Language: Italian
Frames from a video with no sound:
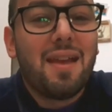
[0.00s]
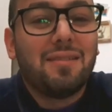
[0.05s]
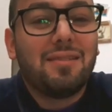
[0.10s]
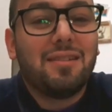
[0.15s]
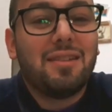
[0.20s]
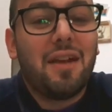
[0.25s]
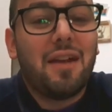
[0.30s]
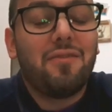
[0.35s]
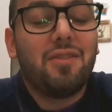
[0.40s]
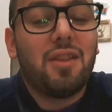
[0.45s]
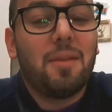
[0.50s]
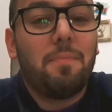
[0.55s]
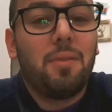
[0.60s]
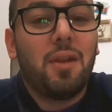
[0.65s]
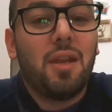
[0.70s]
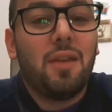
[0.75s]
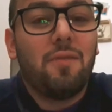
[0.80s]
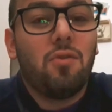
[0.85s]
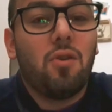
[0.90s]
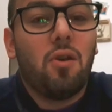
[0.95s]
di Davide
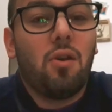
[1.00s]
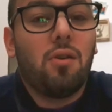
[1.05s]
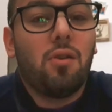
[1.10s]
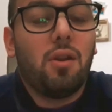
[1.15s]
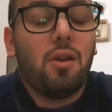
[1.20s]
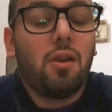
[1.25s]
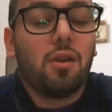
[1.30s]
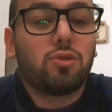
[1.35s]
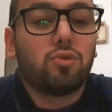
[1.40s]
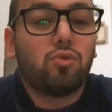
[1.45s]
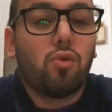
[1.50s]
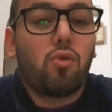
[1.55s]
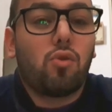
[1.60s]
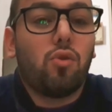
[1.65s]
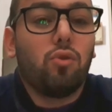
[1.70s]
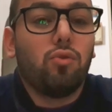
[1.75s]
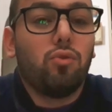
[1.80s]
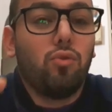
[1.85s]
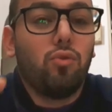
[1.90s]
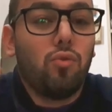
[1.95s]
Brivio, il suo
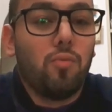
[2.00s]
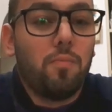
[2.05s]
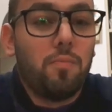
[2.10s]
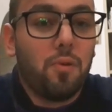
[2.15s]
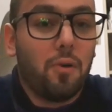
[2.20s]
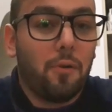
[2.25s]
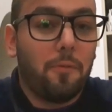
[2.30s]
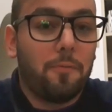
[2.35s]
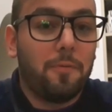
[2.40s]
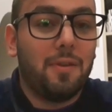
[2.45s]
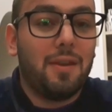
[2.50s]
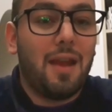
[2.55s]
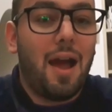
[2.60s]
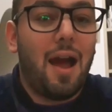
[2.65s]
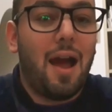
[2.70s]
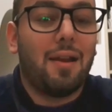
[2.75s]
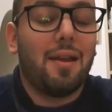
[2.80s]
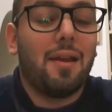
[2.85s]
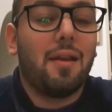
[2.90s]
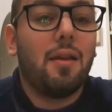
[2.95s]
connubio
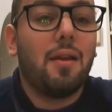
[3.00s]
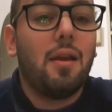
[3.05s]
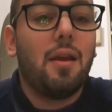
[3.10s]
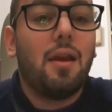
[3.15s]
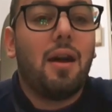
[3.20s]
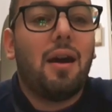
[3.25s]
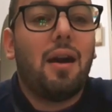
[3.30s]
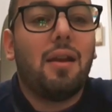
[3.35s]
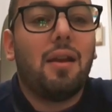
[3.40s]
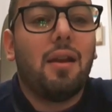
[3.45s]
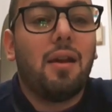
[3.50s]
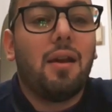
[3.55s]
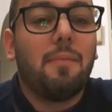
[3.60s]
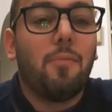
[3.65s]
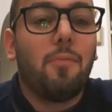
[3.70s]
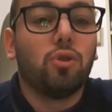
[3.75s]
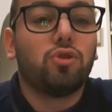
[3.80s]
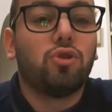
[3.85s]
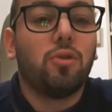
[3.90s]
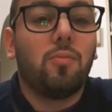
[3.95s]
finale al
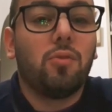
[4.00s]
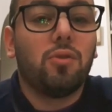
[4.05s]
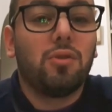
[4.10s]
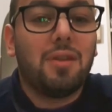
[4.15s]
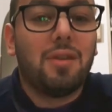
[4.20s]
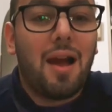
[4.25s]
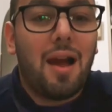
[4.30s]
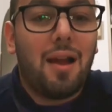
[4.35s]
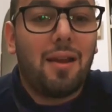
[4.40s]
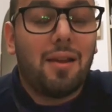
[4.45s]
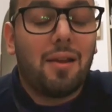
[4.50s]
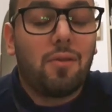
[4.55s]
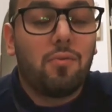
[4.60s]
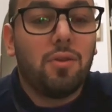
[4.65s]
motomondiale,